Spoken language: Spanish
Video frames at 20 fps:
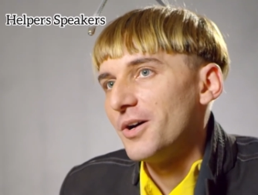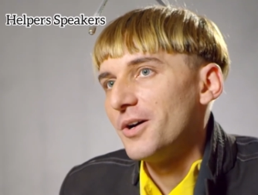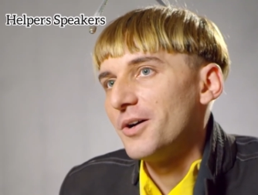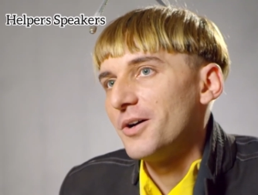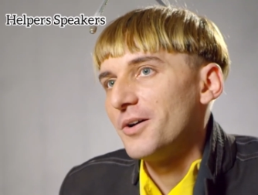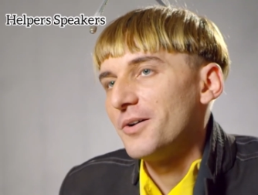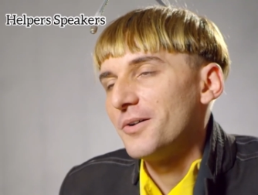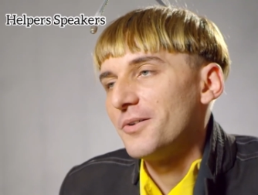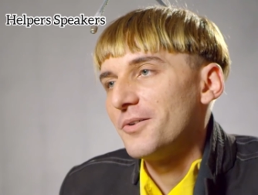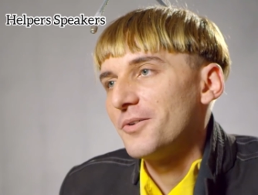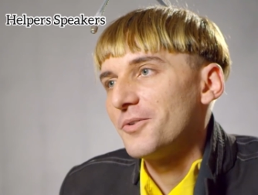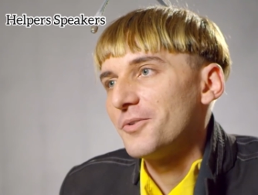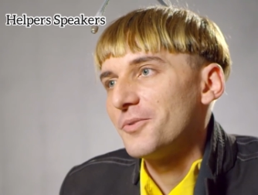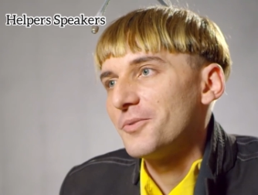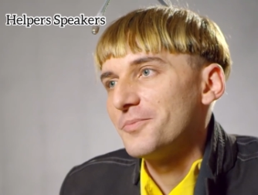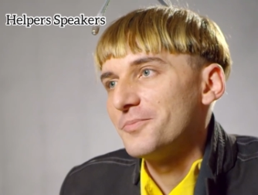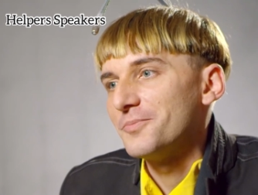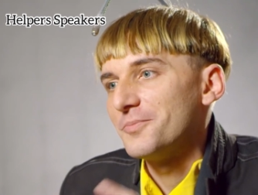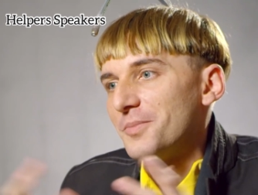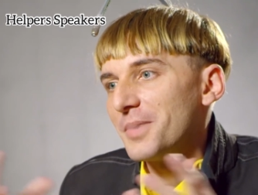ah,
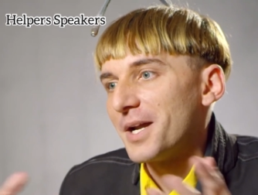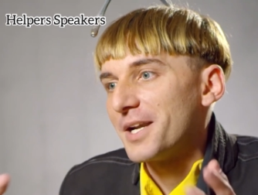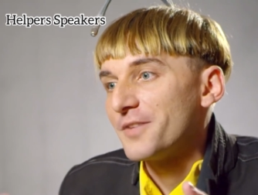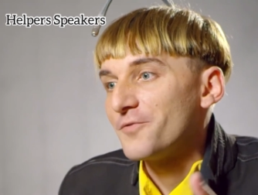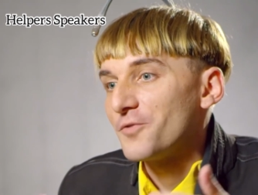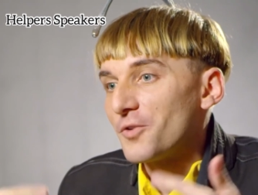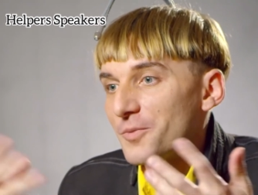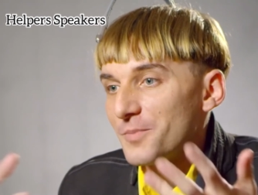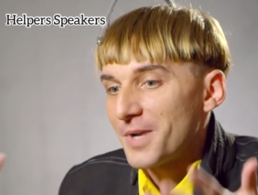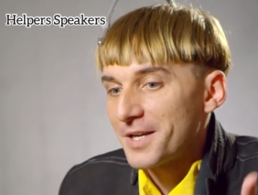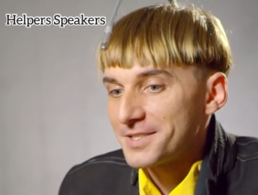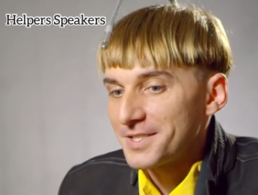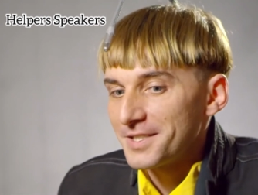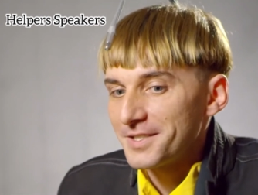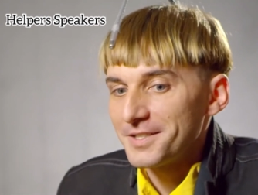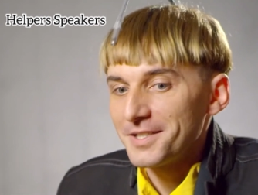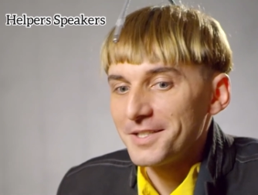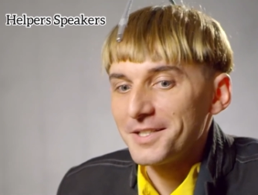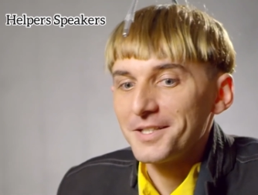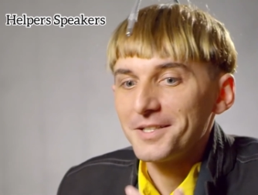o para
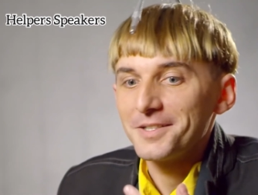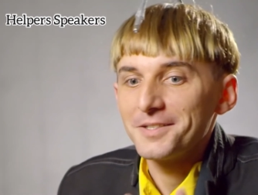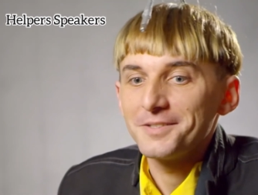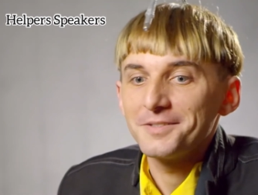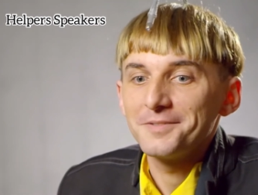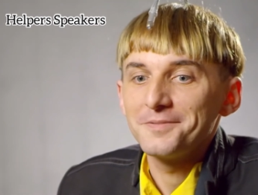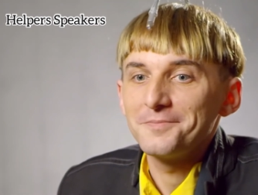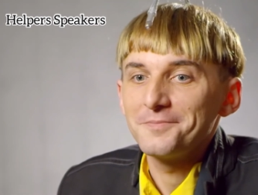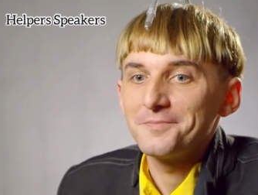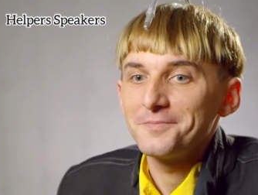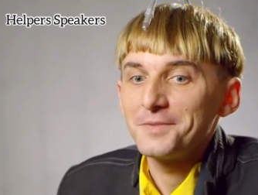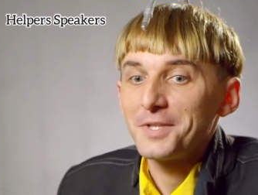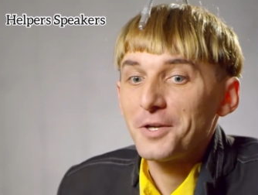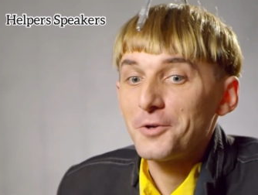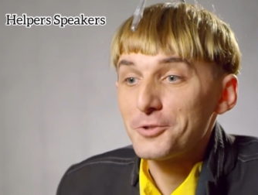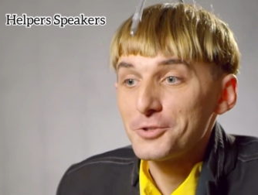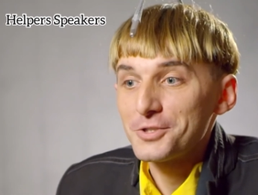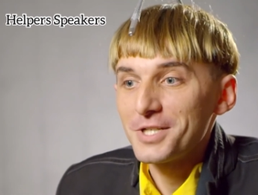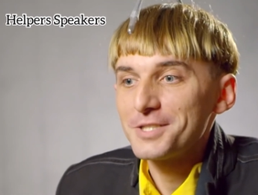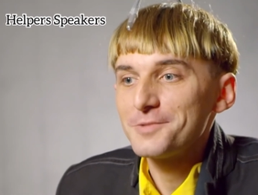informarse
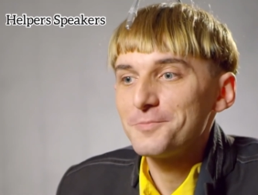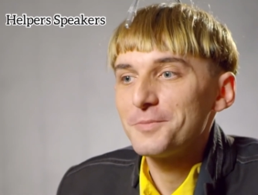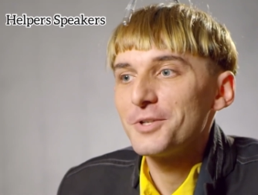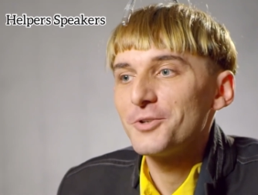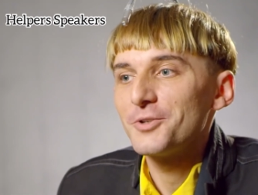de cosas,